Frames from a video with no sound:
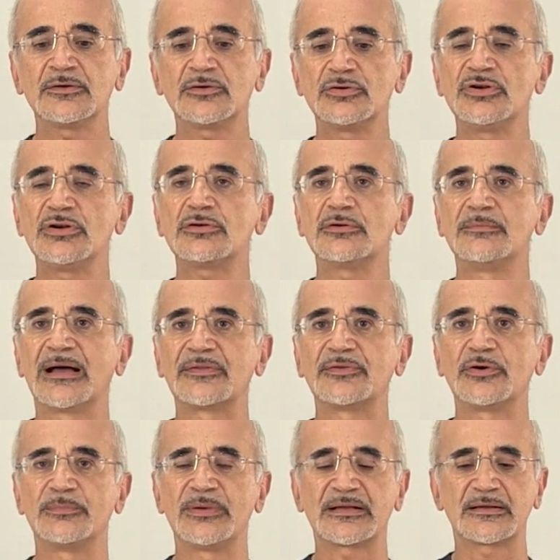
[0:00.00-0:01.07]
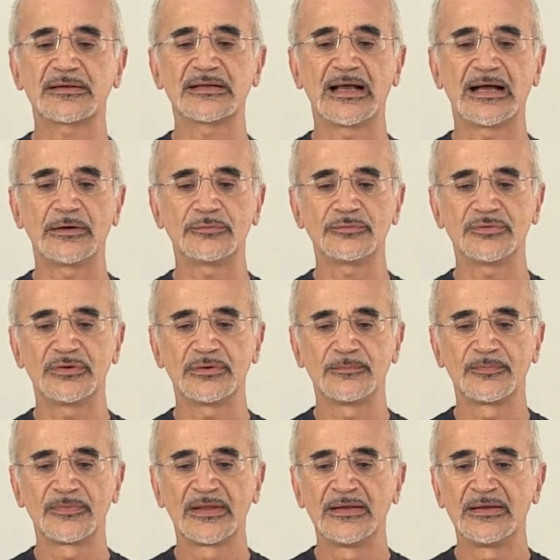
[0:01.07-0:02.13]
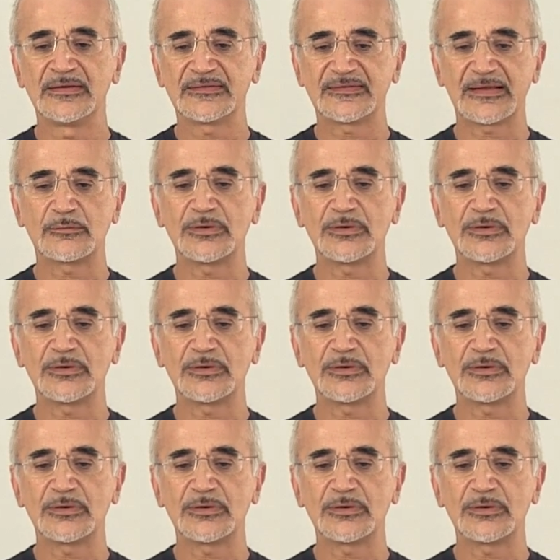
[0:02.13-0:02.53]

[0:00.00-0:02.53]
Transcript: con il comando background. Se